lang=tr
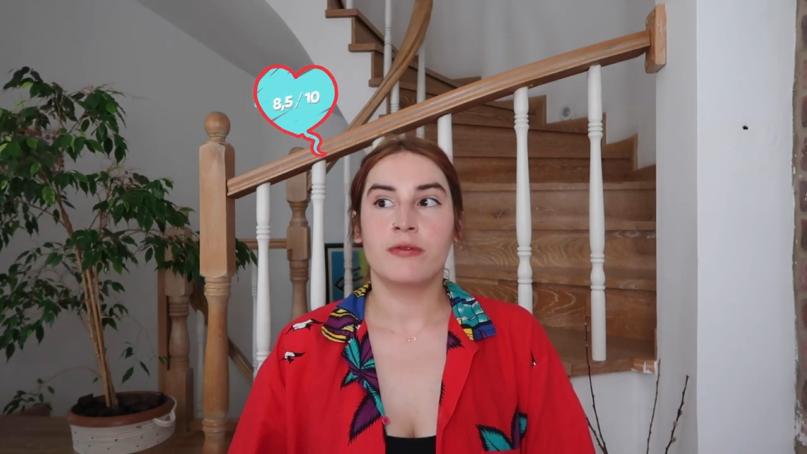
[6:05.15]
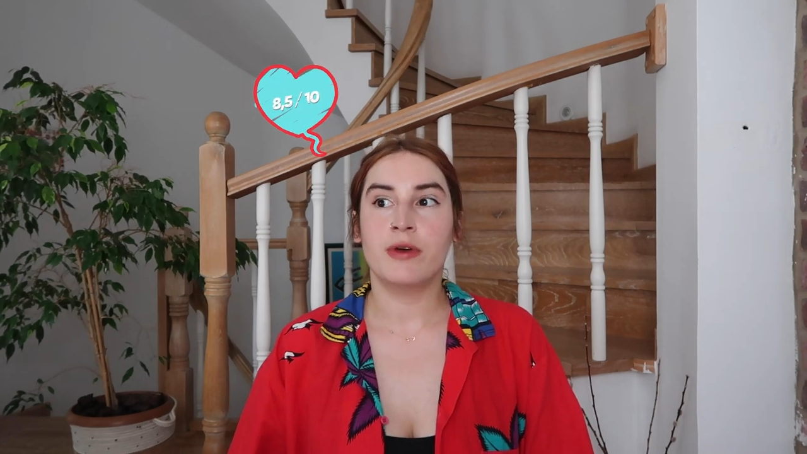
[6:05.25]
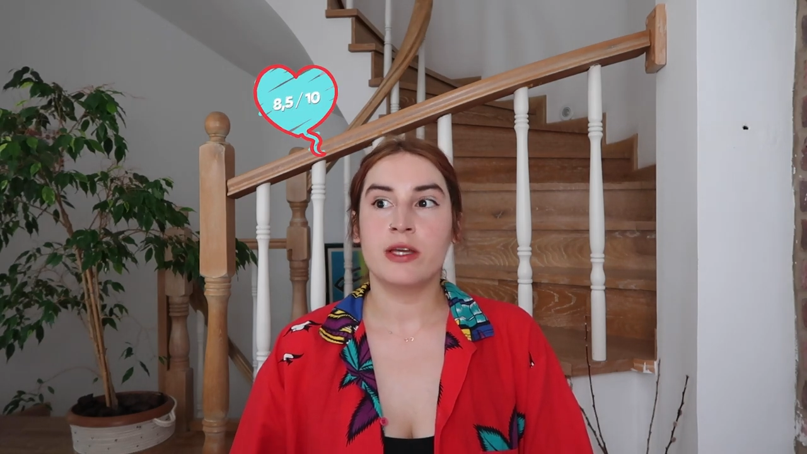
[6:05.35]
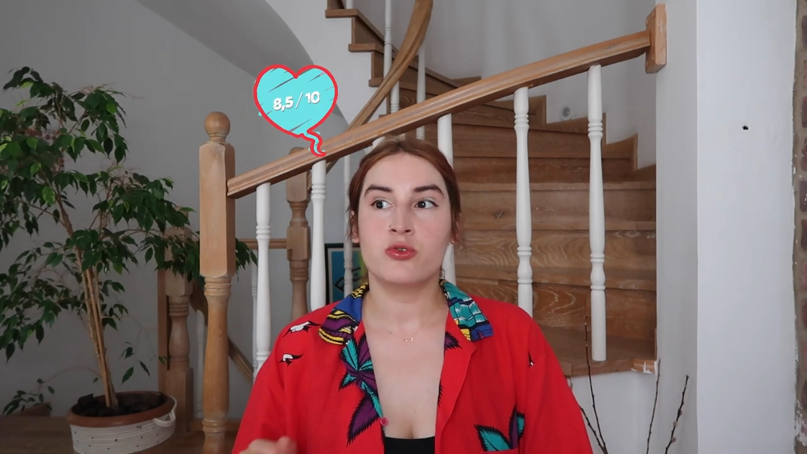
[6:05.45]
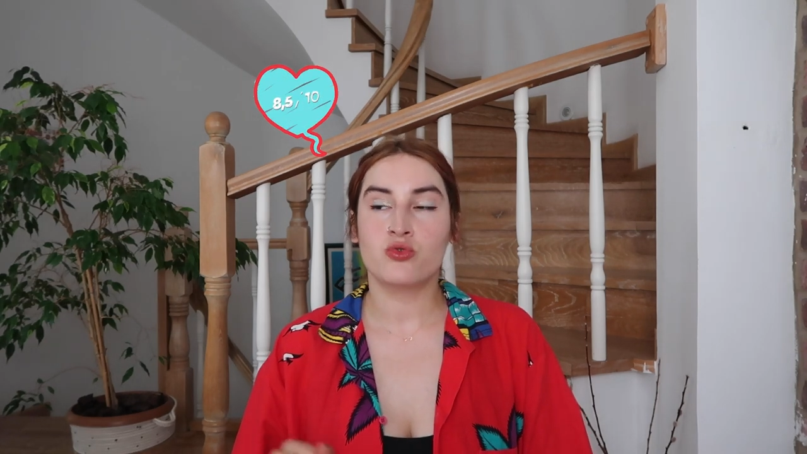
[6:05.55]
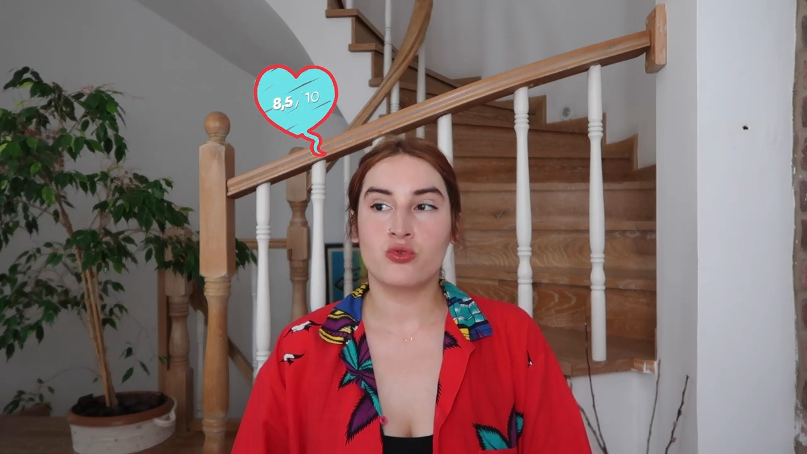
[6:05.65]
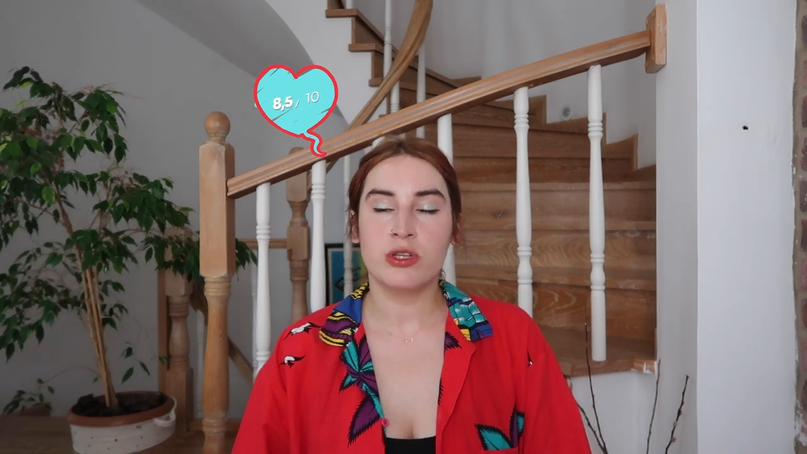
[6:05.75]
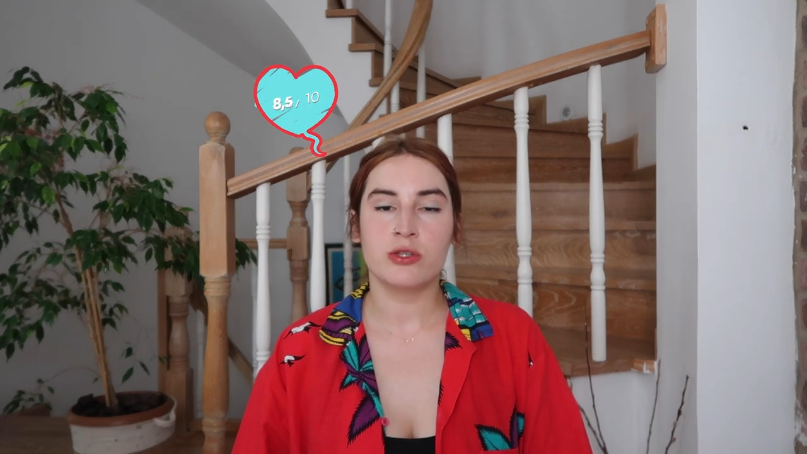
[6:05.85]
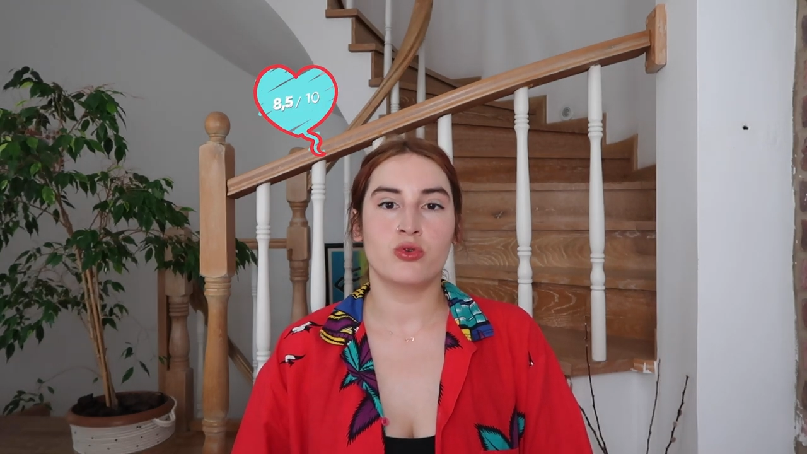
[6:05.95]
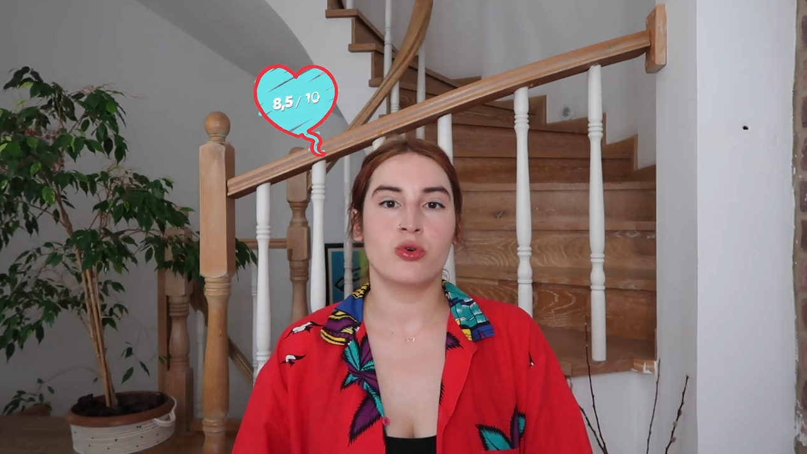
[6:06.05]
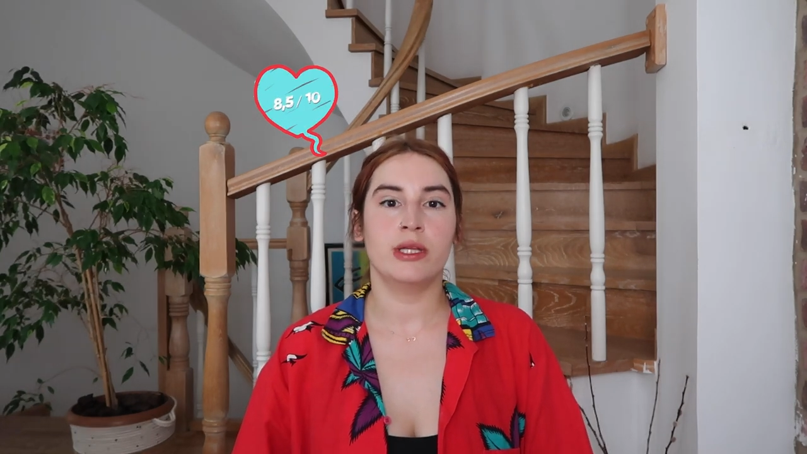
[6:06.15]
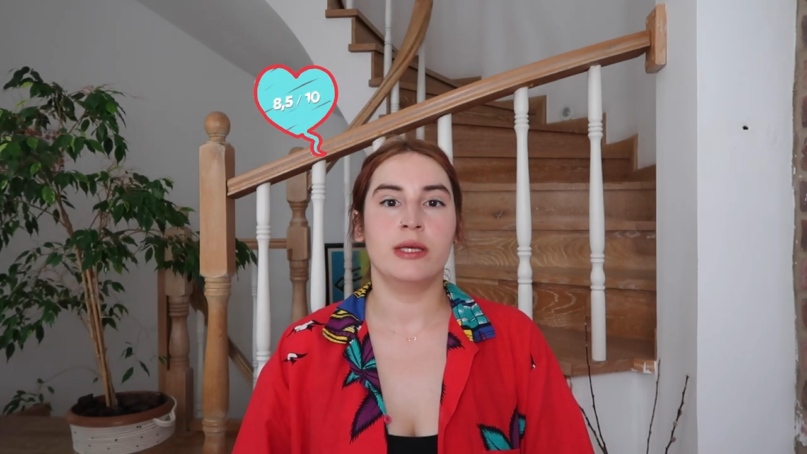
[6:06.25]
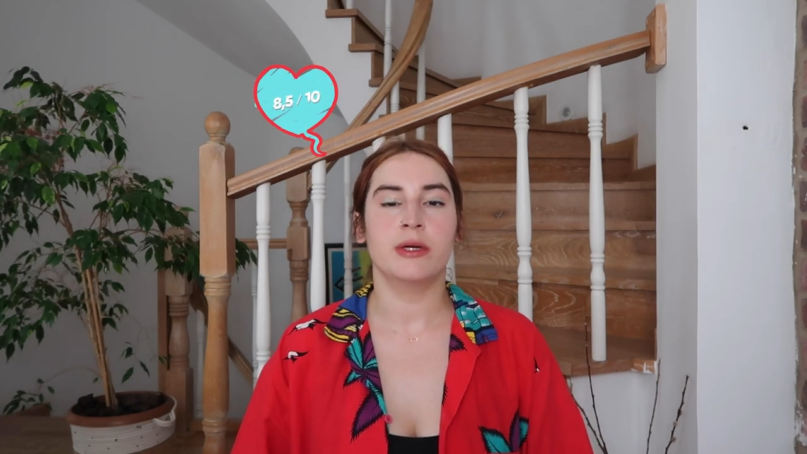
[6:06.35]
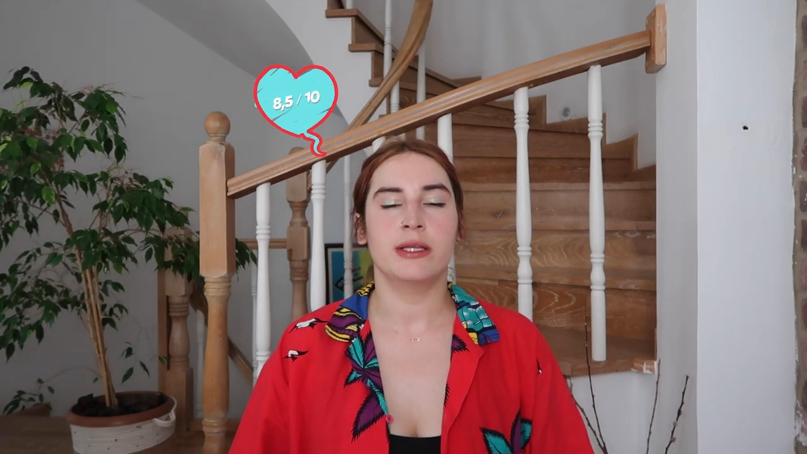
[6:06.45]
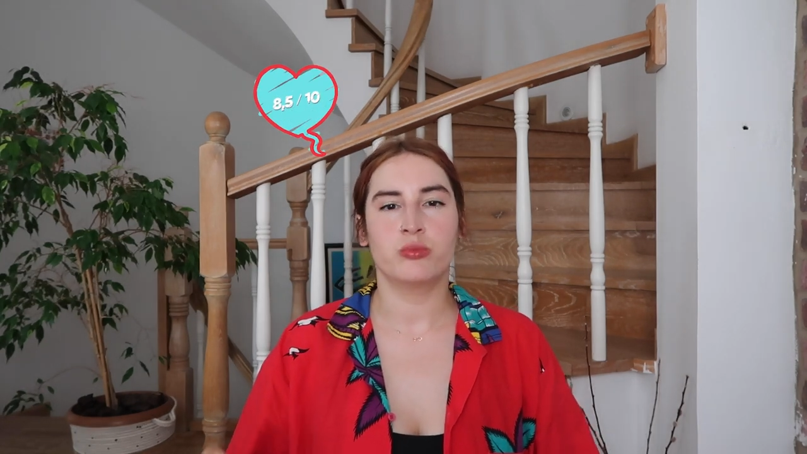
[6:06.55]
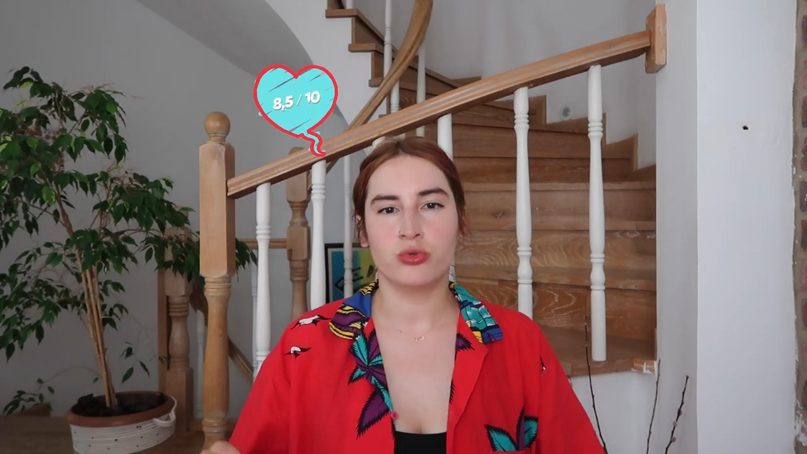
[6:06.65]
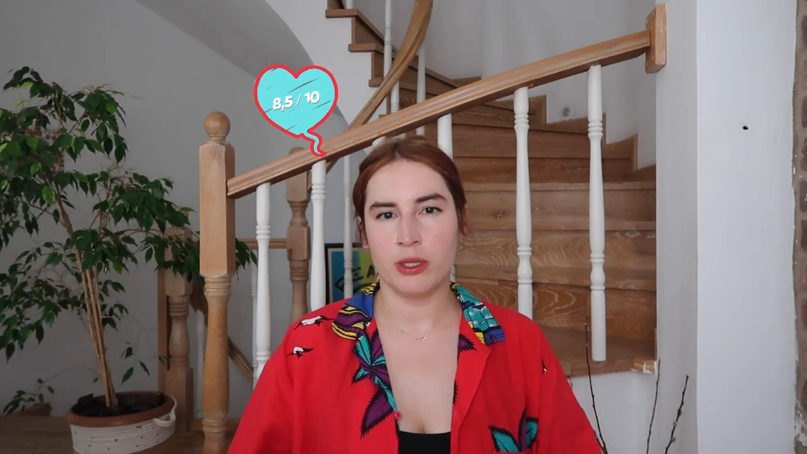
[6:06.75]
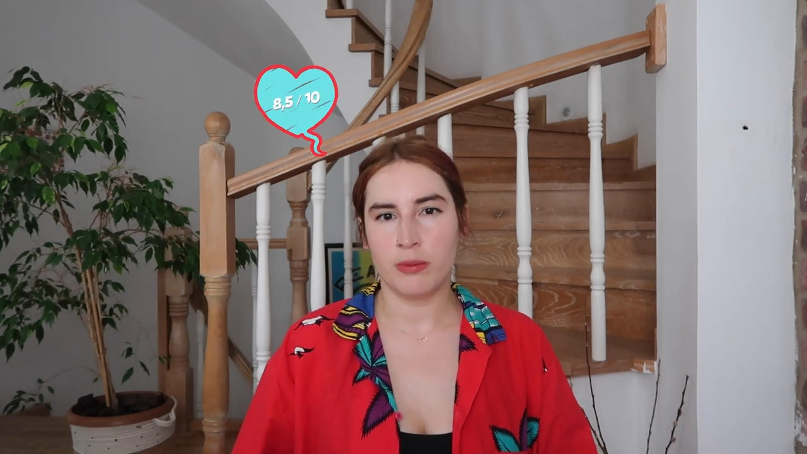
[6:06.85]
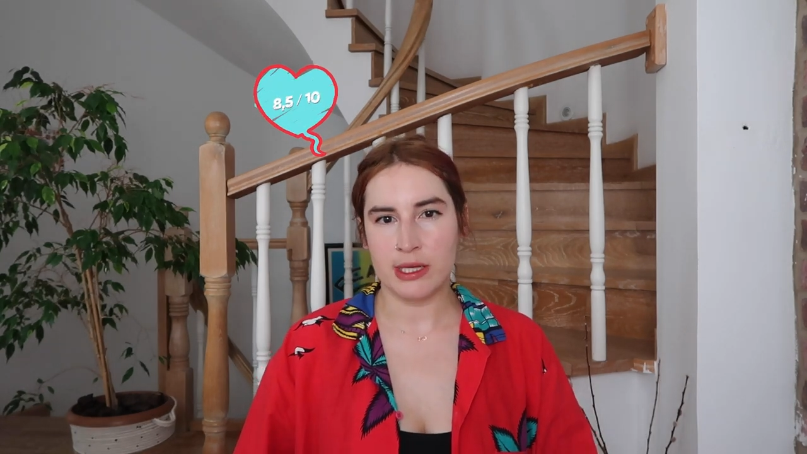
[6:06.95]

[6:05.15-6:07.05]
Ve şunu da söyleyeyim hani burada